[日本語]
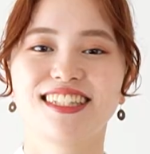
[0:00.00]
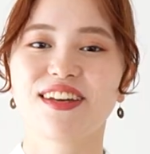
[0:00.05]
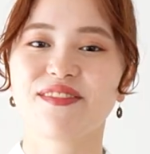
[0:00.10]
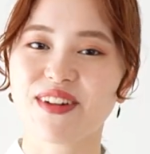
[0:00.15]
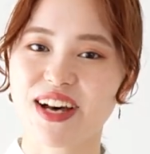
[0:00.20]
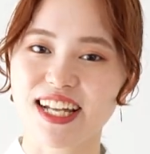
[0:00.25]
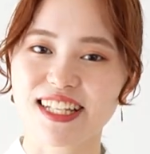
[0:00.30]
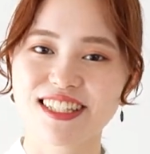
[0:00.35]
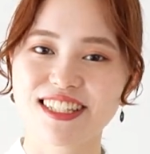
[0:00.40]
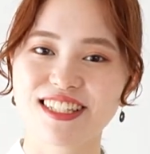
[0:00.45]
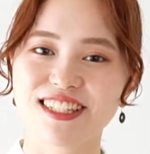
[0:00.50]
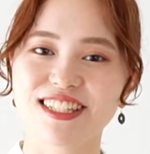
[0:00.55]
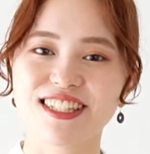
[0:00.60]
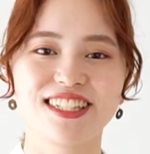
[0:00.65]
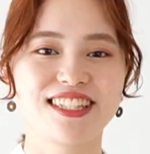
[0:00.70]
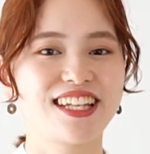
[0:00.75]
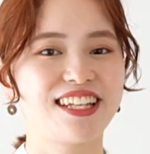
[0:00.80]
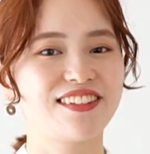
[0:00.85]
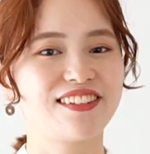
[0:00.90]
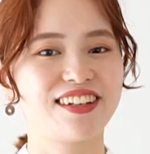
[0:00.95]
では続
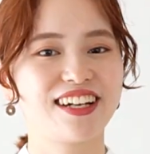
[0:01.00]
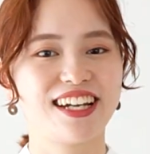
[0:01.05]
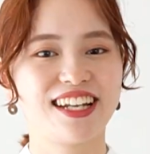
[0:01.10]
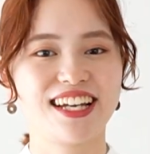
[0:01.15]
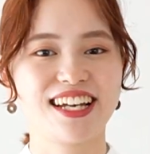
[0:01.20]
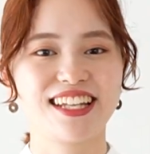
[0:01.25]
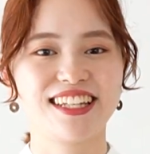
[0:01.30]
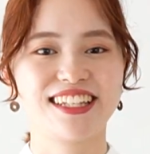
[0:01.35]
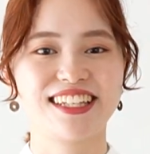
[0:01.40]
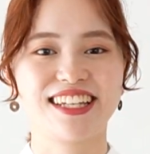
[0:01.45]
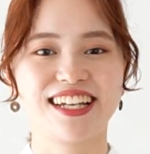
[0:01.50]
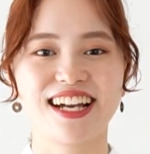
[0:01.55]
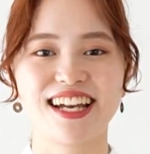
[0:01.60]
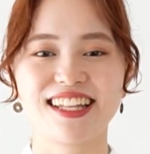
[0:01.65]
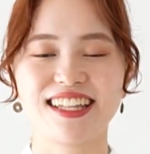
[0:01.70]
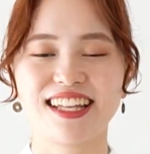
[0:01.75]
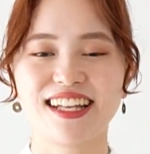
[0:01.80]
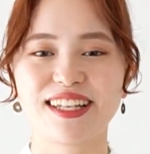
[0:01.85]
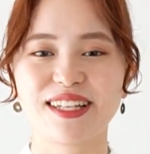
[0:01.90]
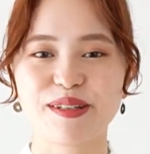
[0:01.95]
いてのカラーに着替
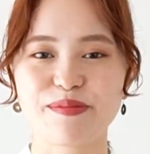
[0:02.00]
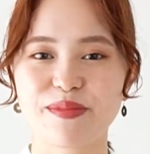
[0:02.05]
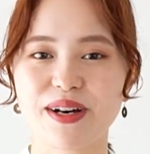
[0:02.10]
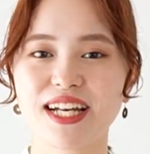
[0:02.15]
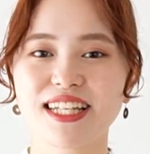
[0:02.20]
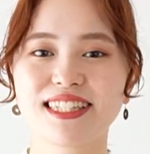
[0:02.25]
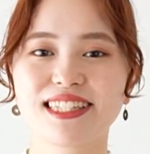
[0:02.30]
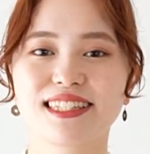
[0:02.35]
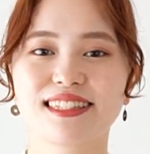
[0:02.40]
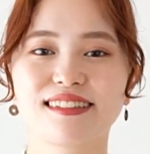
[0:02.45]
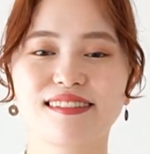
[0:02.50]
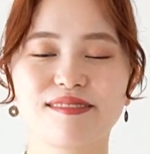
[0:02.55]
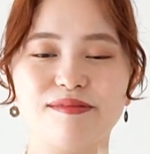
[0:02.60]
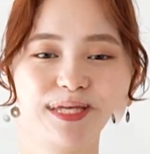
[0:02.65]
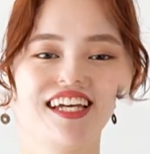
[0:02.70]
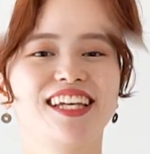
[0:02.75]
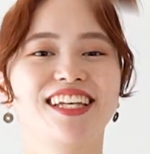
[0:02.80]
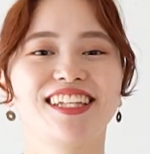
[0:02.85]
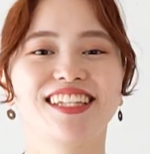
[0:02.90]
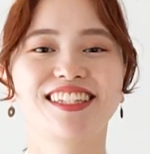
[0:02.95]
えていきます。
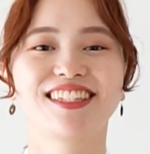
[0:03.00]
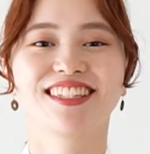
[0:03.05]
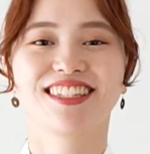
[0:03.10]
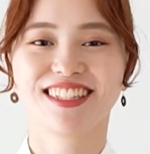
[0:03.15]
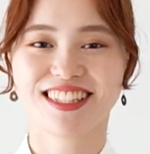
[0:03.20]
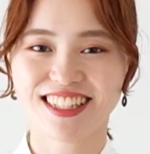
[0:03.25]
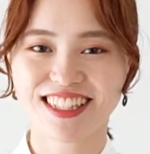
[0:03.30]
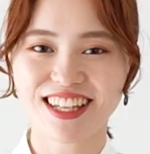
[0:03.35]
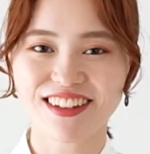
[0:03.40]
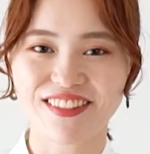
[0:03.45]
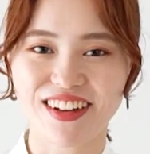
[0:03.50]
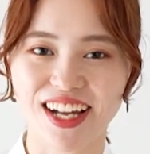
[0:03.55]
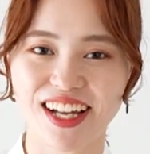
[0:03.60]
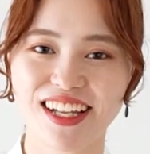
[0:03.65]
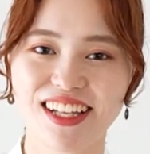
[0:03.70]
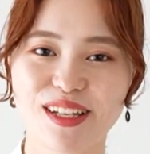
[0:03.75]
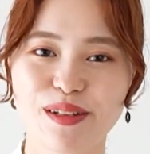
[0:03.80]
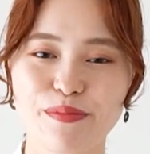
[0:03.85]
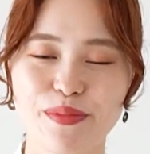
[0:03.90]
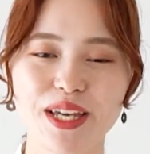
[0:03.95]
続いては
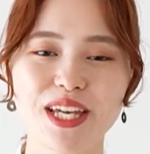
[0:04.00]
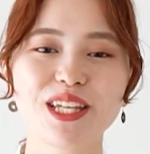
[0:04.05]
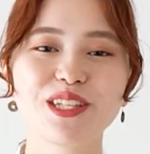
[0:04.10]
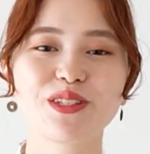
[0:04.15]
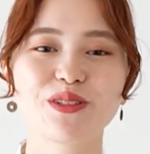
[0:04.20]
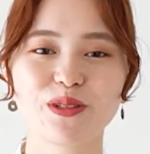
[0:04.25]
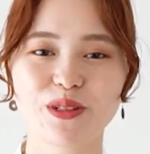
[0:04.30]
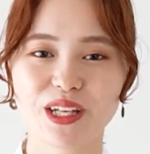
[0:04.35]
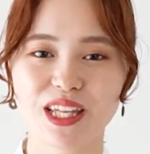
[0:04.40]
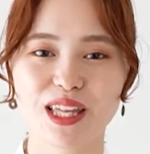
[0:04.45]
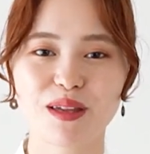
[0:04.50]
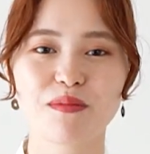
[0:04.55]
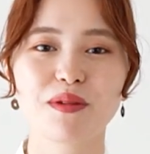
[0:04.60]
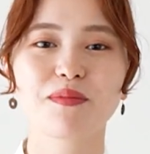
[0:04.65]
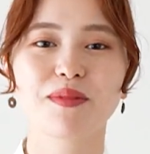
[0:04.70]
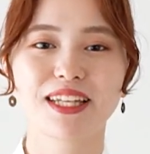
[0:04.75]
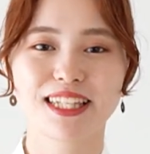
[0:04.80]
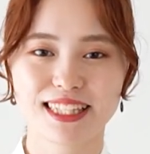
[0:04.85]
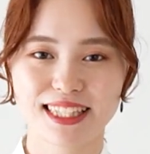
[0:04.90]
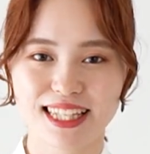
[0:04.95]
ベージュを着て
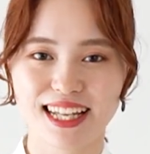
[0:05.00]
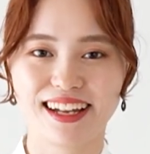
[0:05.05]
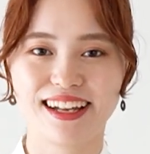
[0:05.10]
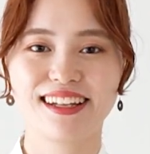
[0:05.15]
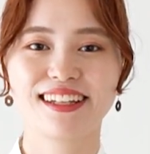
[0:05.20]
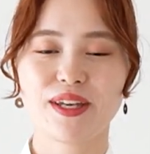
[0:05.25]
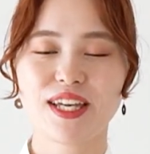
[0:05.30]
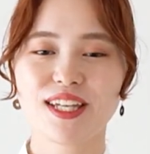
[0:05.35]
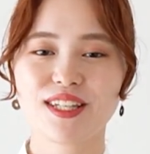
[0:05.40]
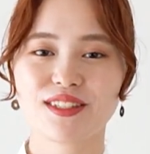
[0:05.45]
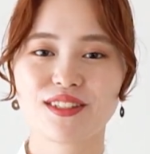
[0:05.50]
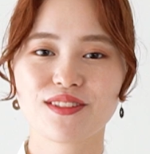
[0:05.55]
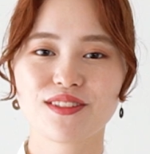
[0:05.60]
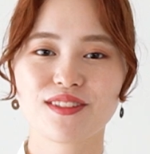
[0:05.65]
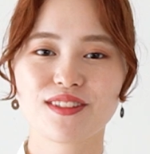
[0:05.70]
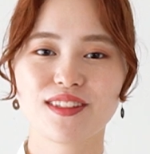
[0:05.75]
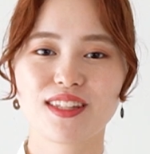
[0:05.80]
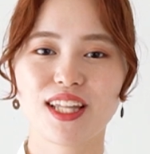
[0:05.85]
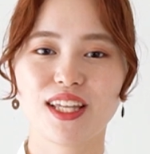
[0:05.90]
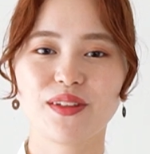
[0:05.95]
みました。ベージュっ
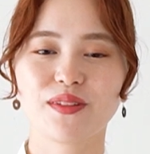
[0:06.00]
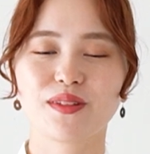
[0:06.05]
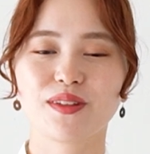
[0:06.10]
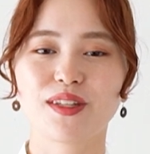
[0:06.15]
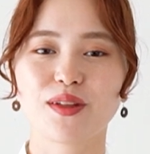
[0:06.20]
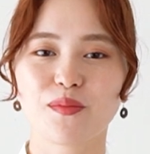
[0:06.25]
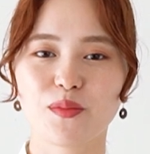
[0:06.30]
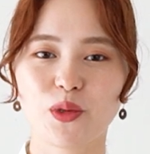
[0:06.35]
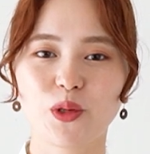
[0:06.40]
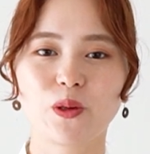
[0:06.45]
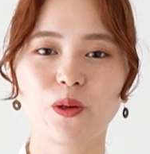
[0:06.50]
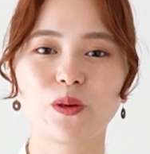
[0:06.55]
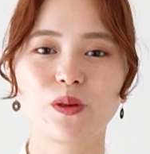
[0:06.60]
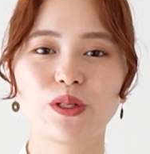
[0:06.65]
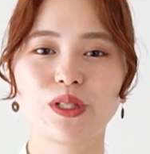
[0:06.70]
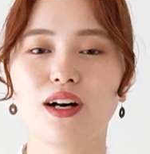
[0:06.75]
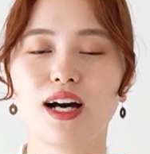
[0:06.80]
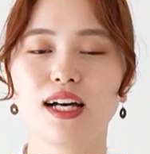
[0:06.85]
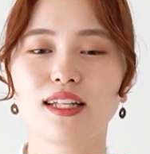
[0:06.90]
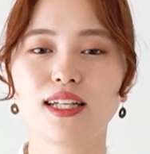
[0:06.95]
て言って
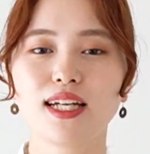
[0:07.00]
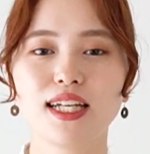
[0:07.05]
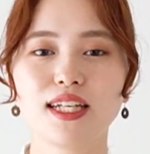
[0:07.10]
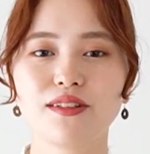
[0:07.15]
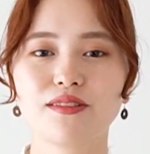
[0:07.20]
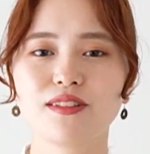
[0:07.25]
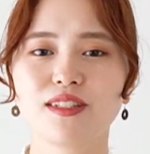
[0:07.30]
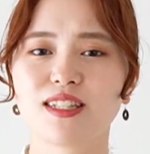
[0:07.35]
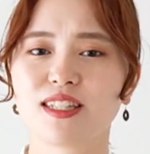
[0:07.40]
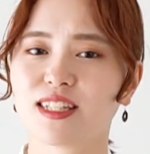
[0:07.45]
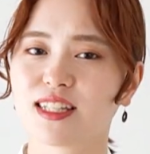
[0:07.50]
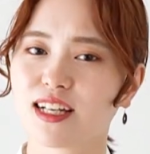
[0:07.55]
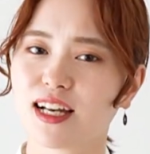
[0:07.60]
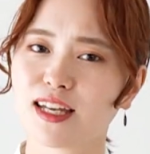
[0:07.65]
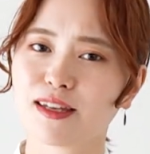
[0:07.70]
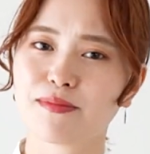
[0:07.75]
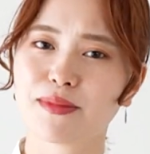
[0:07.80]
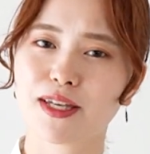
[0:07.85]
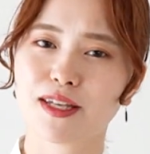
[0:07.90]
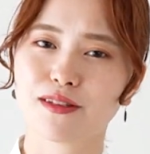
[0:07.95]
も肌色に
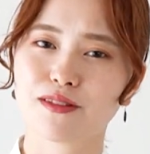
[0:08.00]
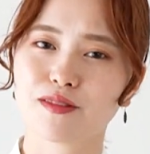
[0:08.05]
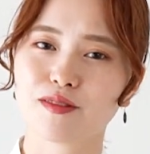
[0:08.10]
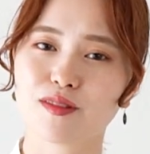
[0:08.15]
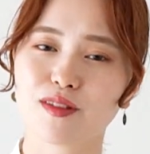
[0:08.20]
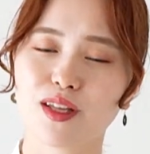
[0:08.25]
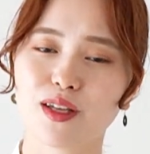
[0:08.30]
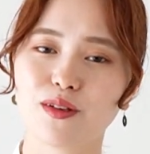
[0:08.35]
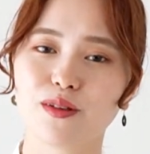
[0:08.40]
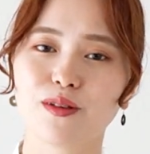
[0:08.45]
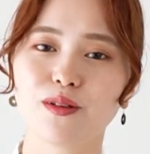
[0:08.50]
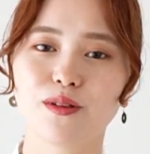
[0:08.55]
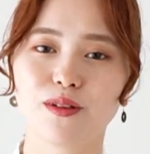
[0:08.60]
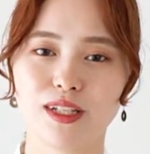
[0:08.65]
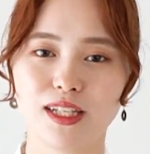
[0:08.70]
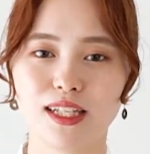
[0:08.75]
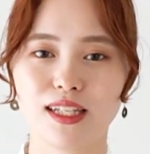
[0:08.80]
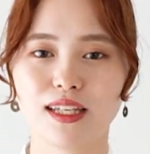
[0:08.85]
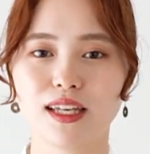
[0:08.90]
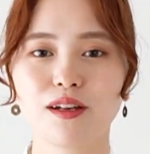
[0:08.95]
近いベージュっていうよ
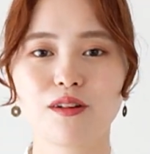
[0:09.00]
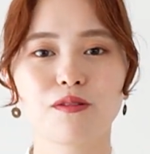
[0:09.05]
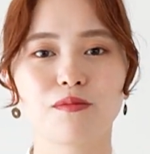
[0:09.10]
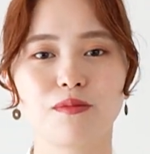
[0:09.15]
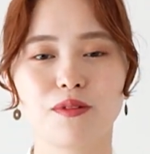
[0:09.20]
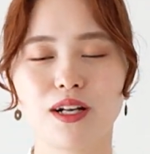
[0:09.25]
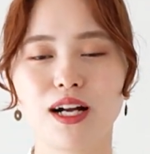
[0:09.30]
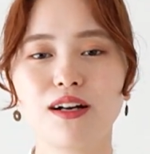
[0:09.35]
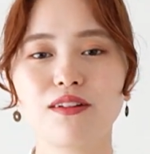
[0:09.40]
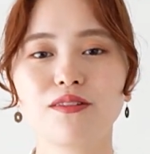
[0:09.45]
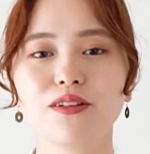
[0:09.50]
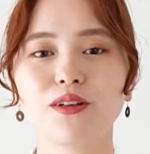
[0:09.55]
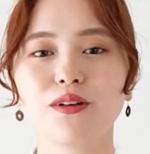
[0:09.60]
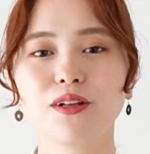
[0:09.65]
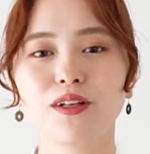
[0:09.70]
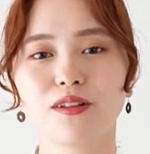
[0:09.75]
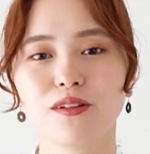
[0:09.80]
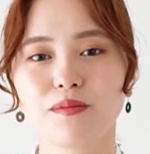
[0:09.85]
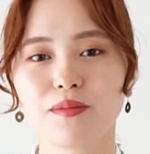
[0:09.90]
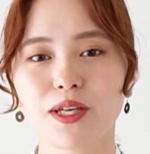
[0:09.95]
り結構ブラウン寄
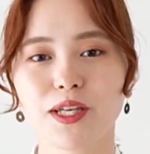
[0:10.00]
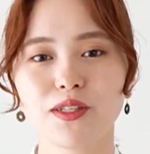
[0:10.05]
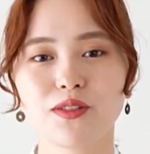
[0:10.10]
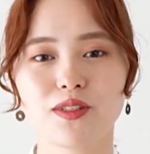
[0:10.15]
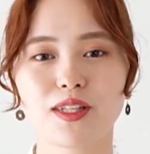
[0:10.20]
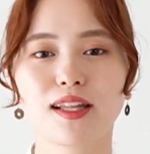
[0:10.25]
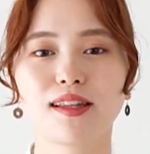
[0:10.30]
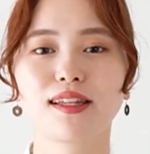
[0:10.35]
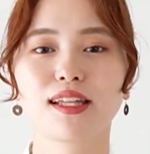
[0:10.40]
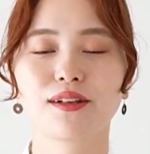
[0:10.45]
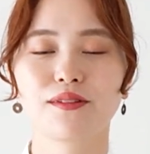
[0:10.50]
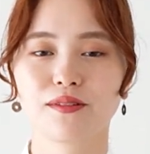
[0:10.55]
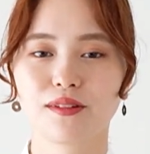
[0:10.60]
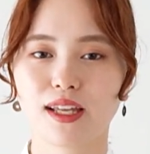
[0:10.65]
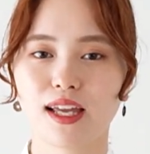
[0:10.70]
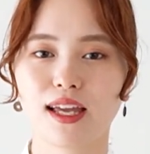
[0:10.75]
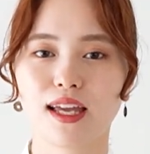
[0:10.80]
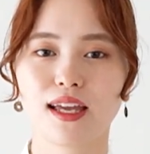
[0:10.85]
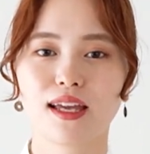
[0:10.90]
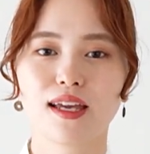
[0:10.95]
りのベージュだったの
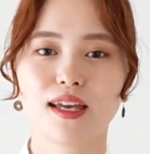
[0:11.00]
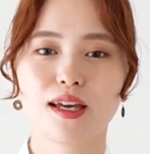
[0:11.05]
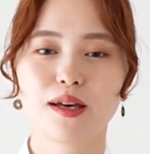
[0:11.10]
で、